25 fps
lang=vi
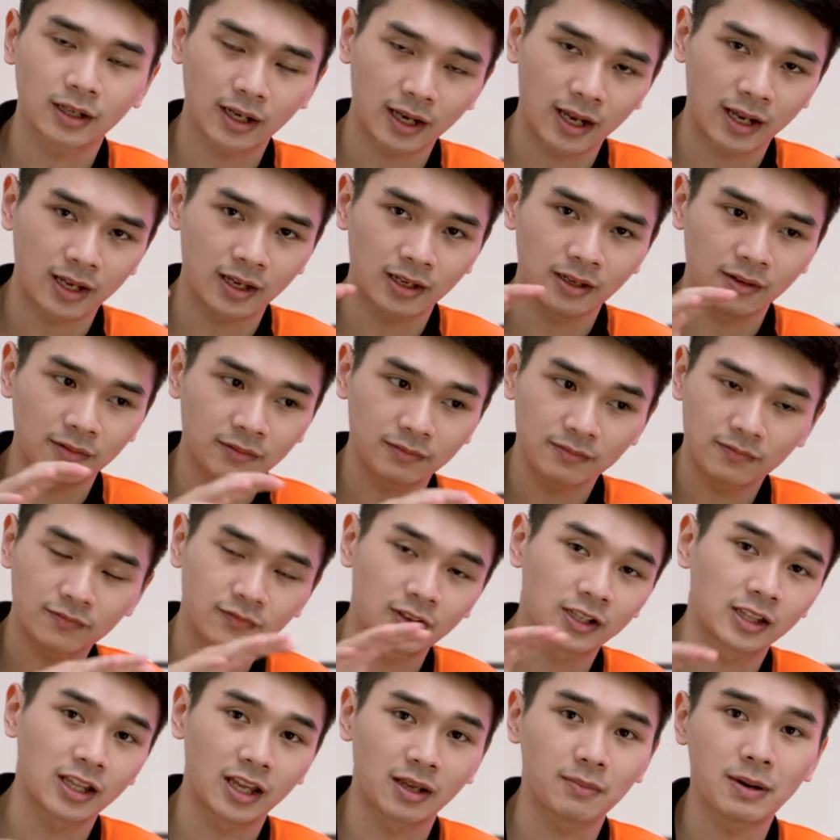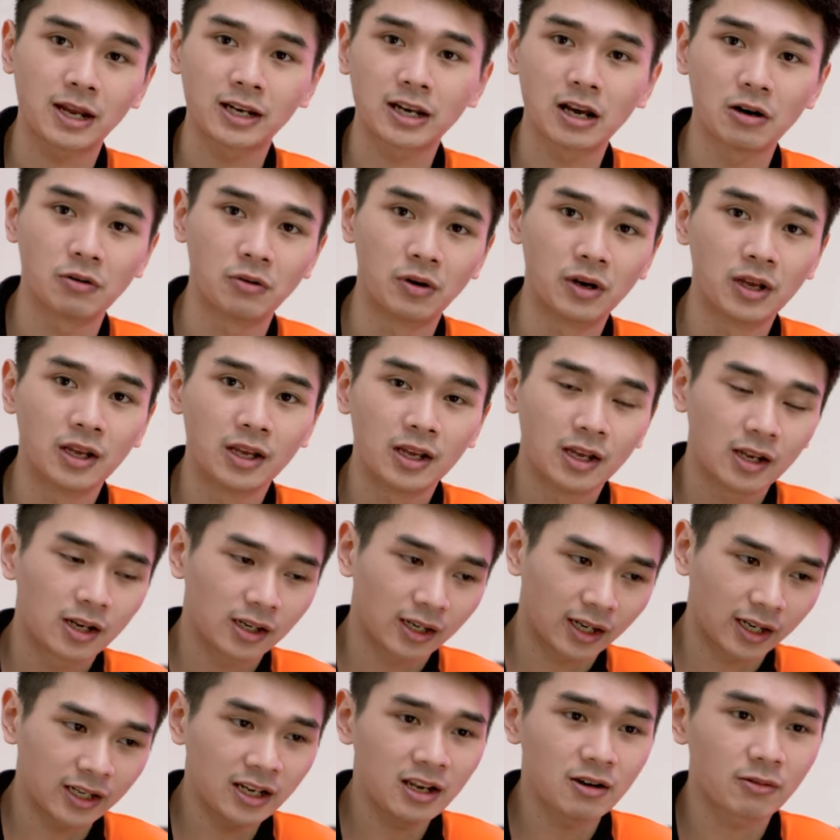cái vật thể ban đầu.
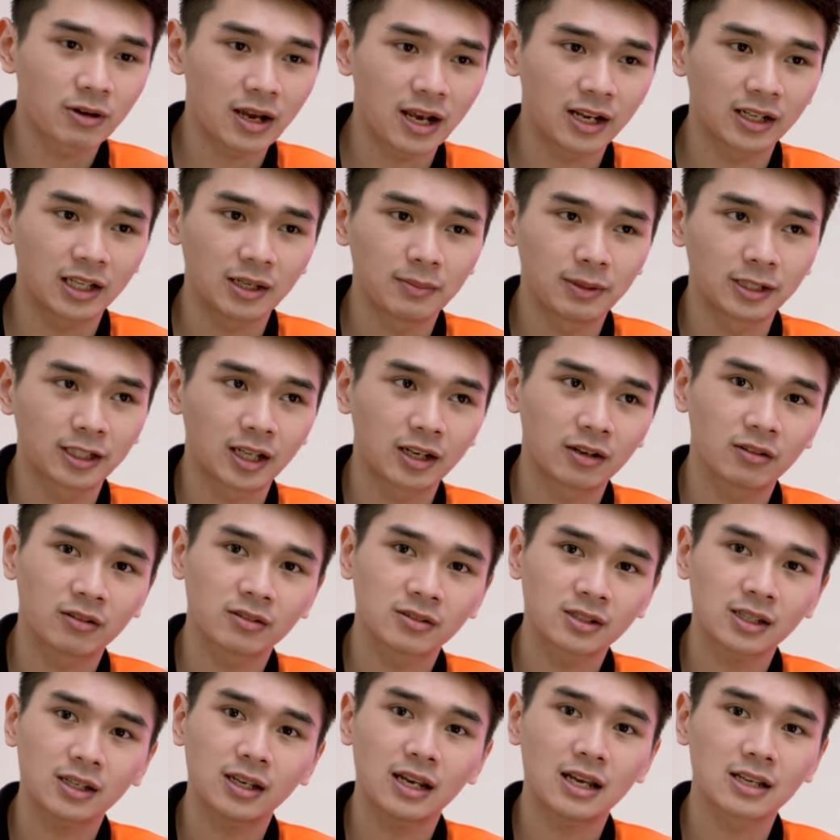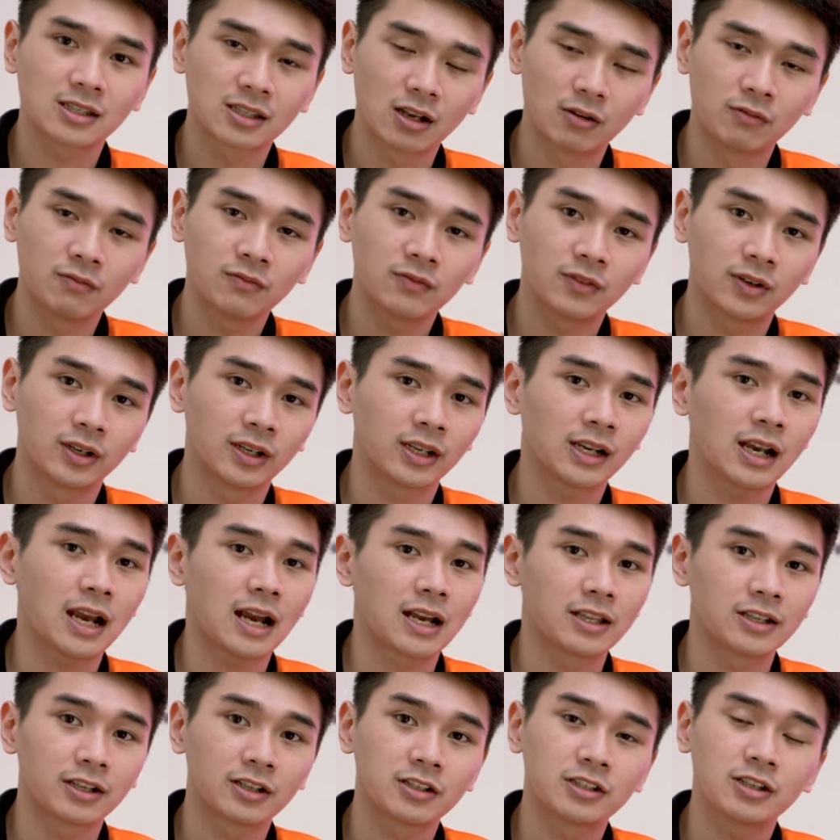Cái điều này thì mình thấy nó rất là giống với
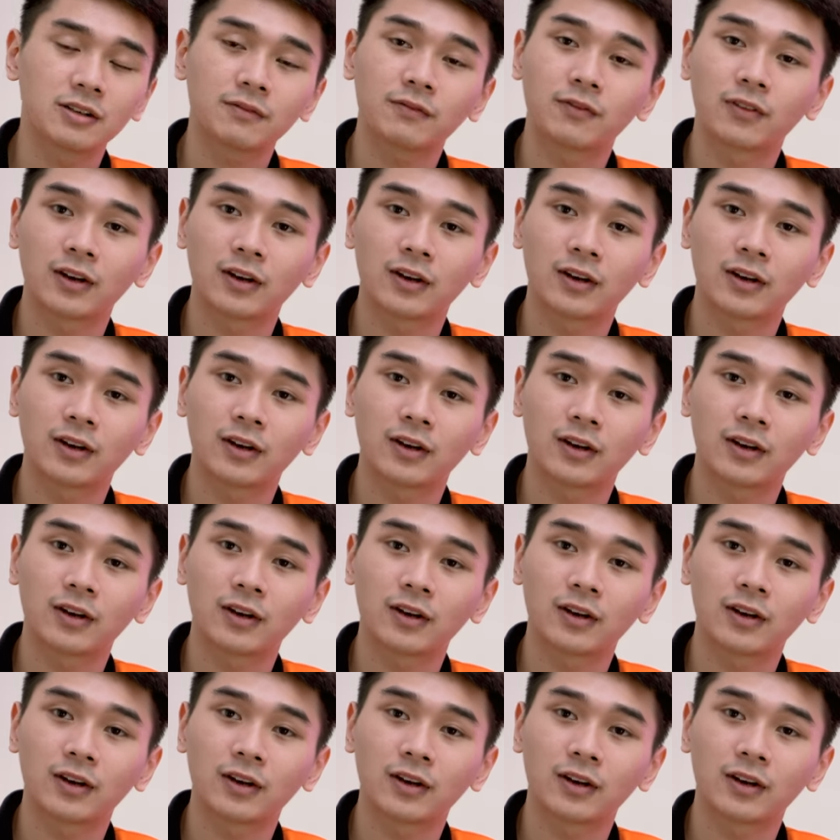cả những chiếc